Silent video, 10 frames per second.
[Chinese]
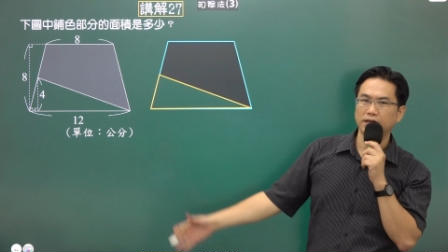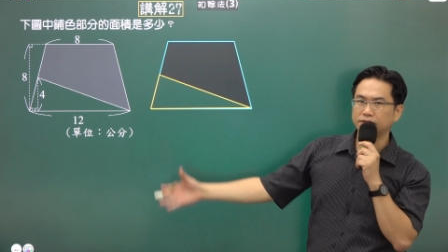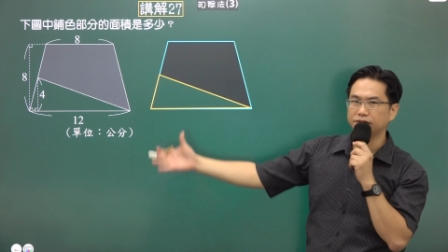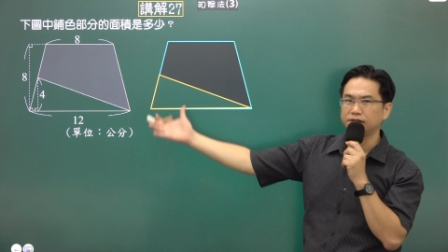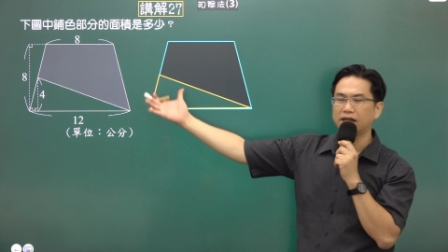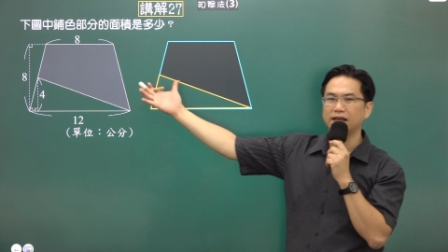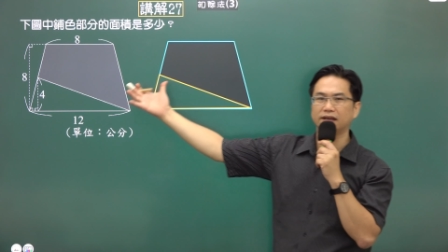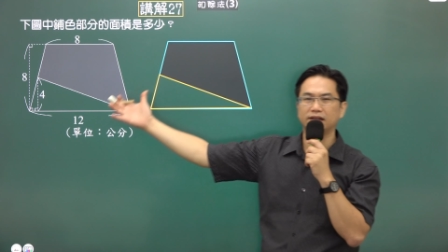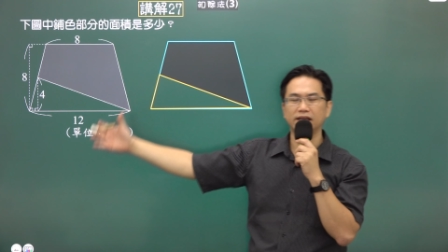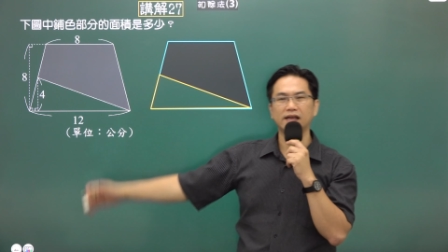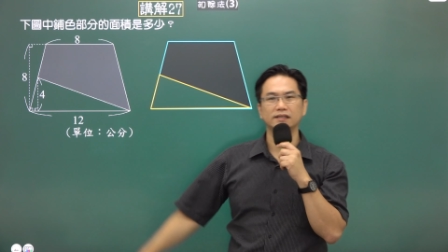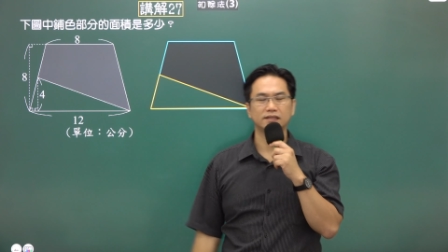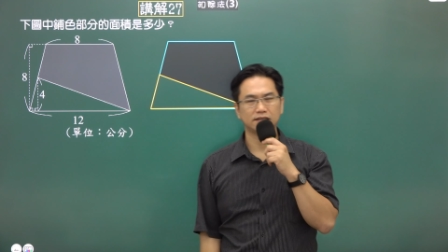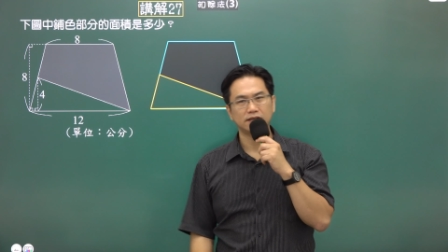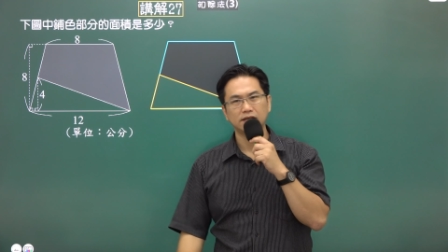就是他要的样
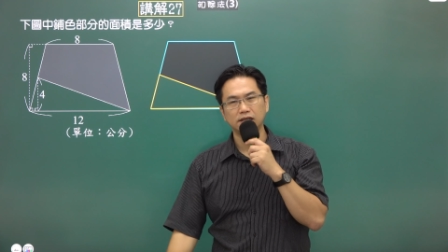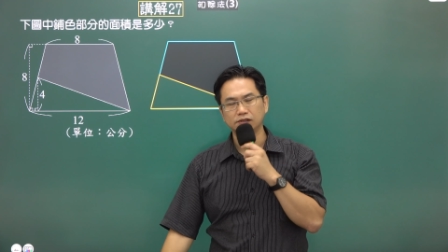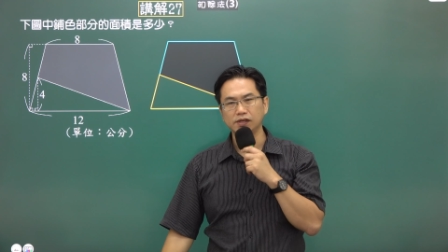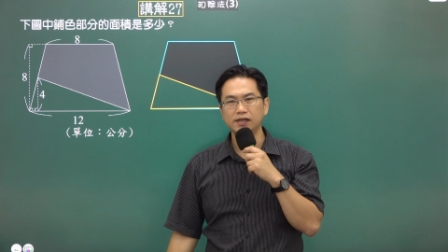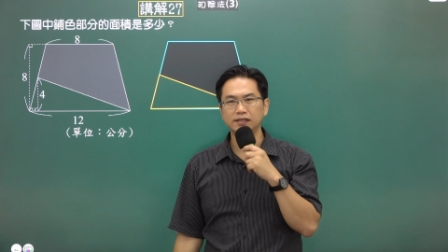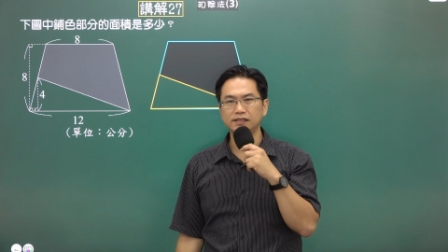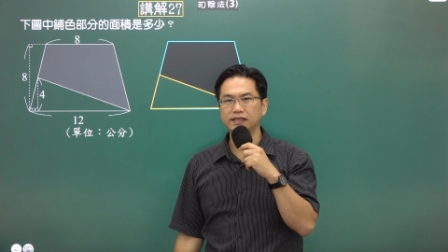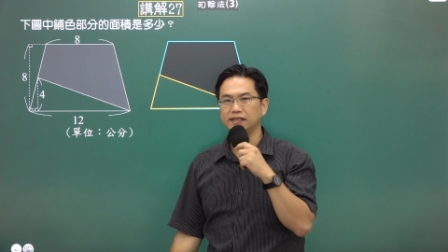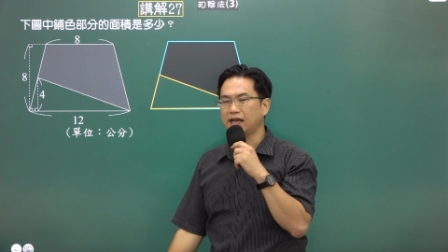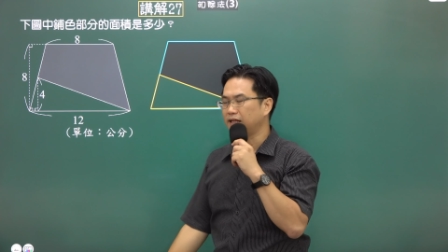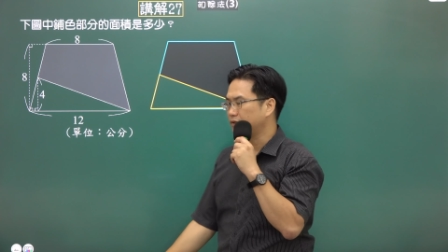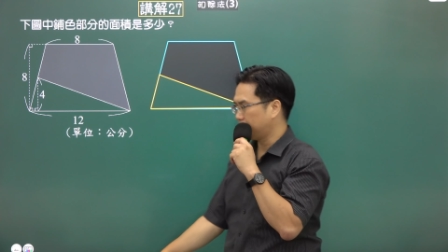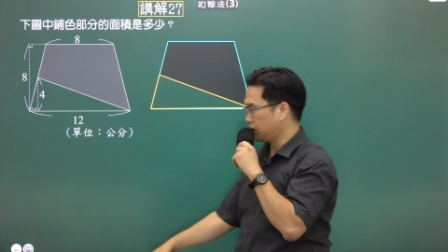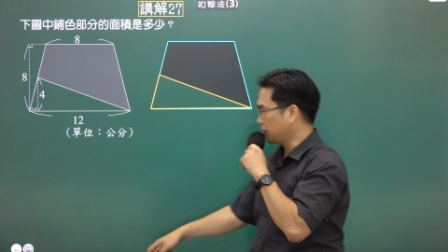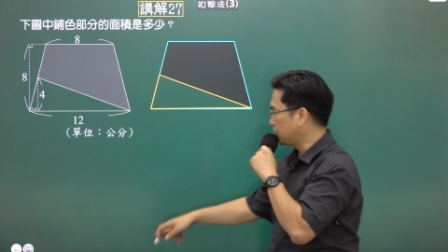子，所以很简单，
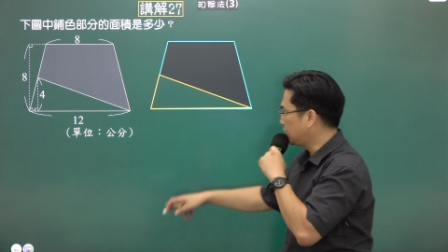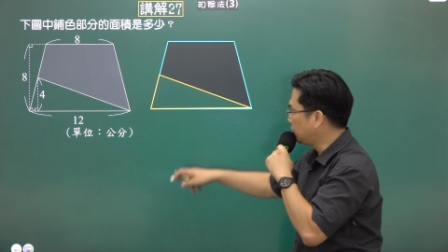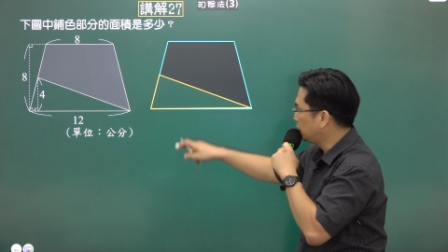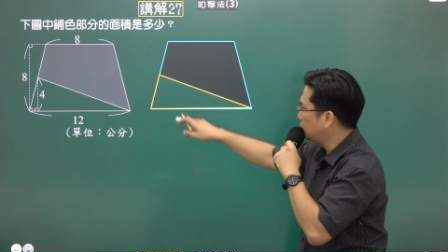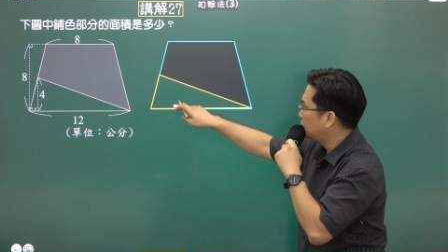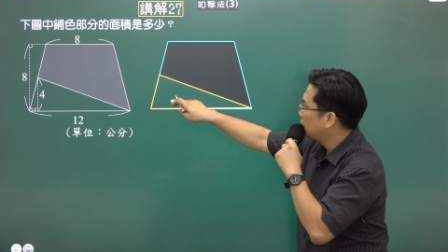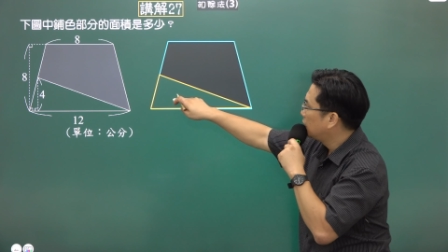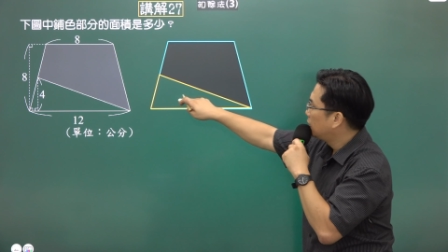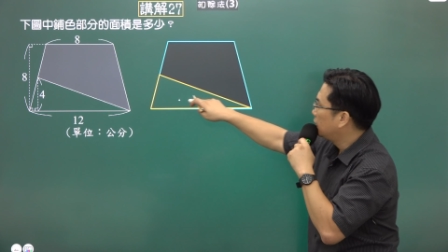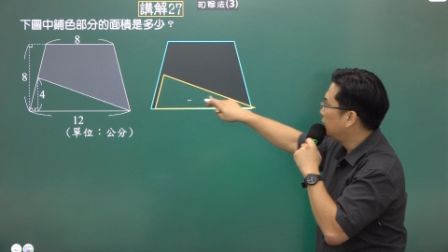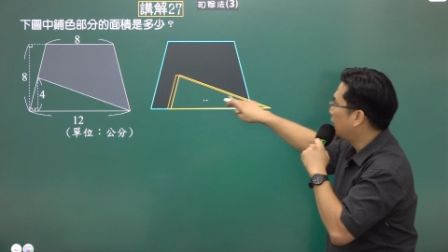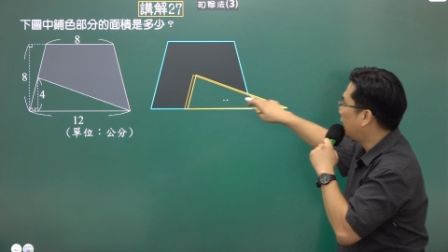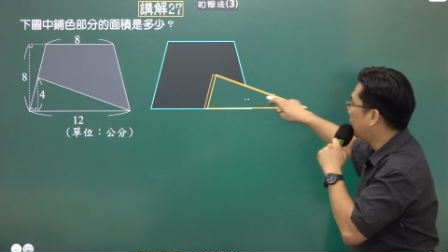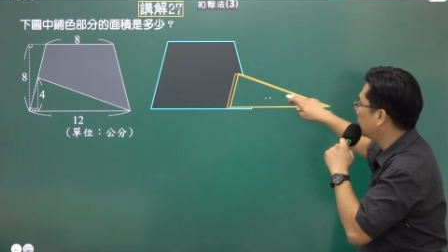就是拿